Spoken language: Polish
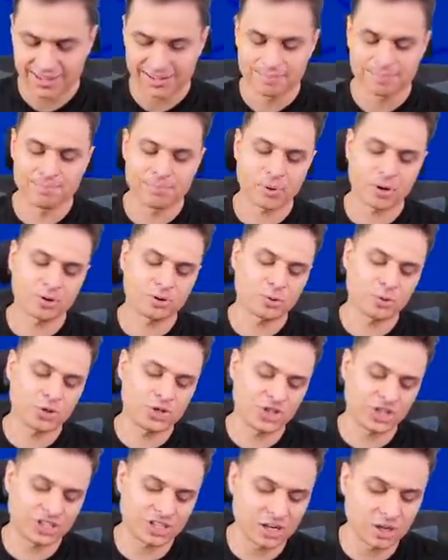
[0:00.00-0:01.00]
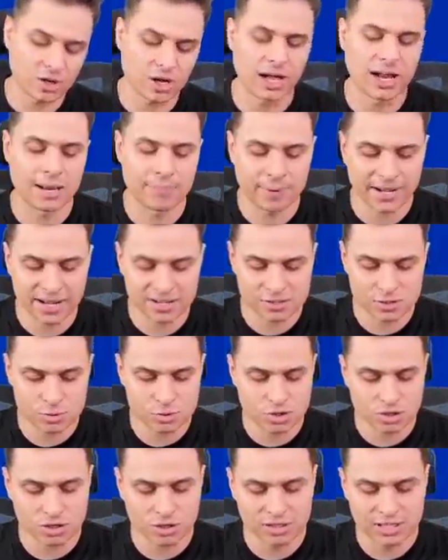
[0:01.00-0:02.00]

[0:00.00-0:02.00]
Bonusik tylko, ale bardzo dużo golda.